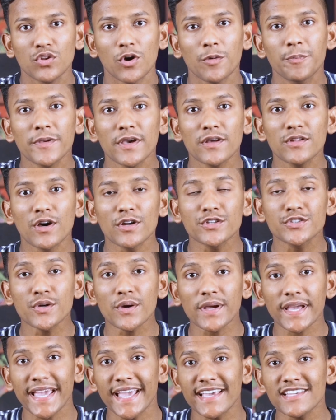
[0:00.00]
তো প্রিয়
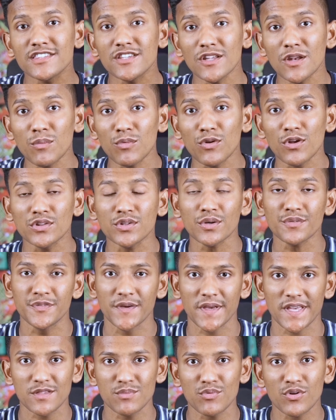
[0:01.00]
দর্শক এই ছিল মূলত
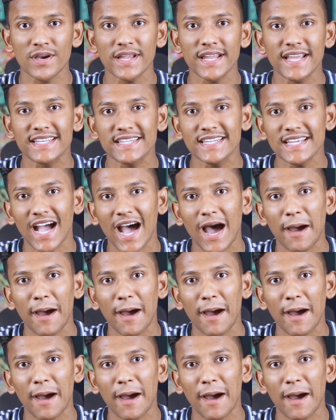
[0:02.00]
ফেসবুকের একটি